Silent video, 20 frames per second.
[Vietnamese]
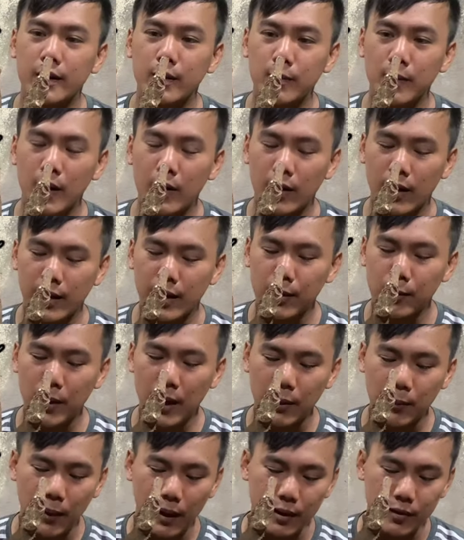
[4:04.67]
tiếp theo là cây
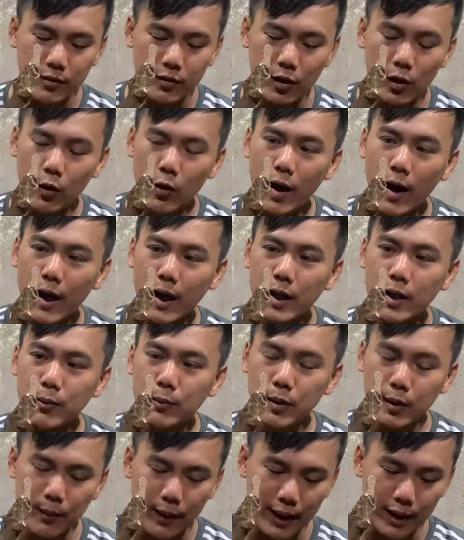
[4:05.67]
mai mã số hai
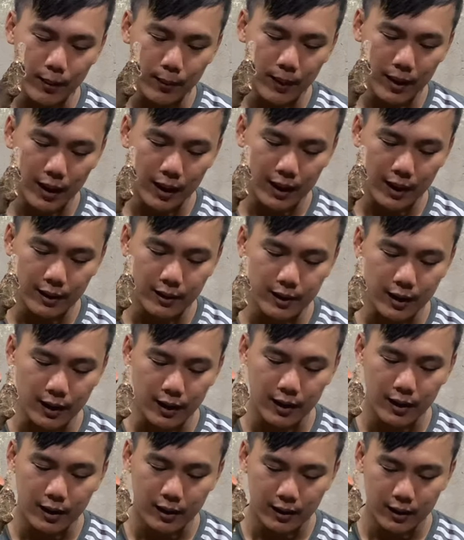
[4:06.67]
mươi bảy B ha anh chị.
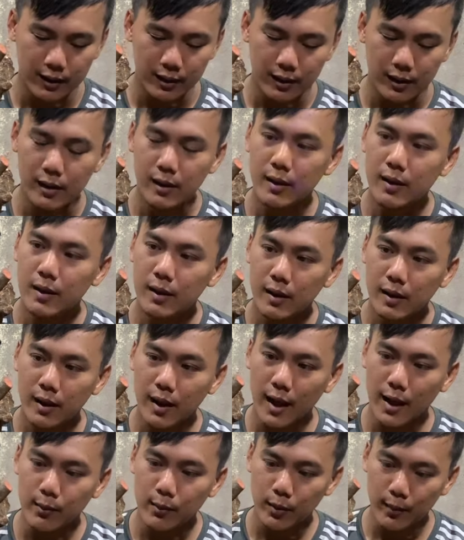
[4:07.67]

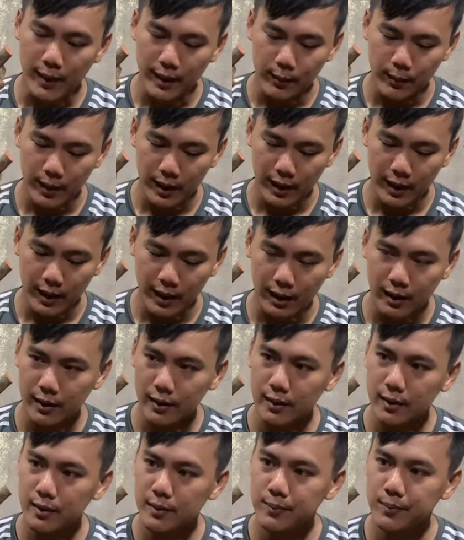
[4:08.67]
hai mươi bảy B ha.
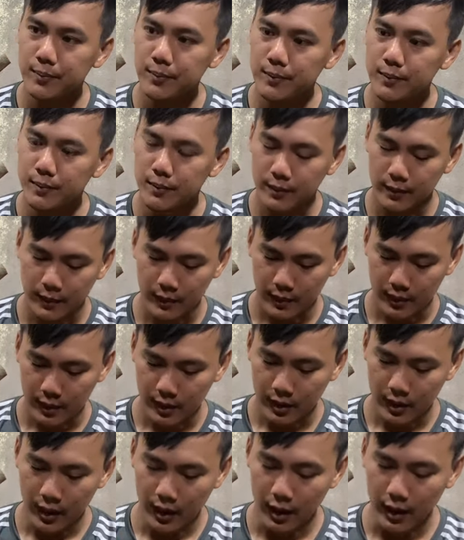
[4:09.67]

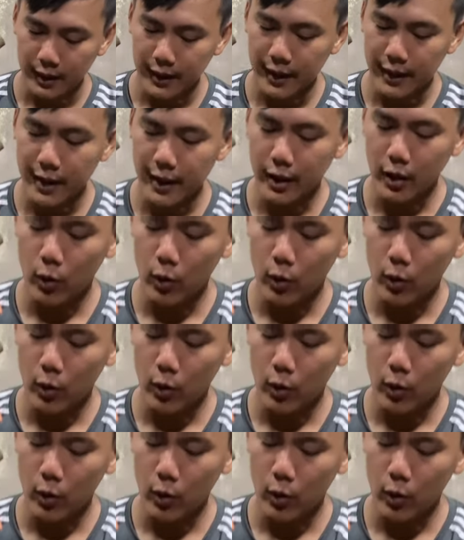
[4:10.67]
Đó, cây này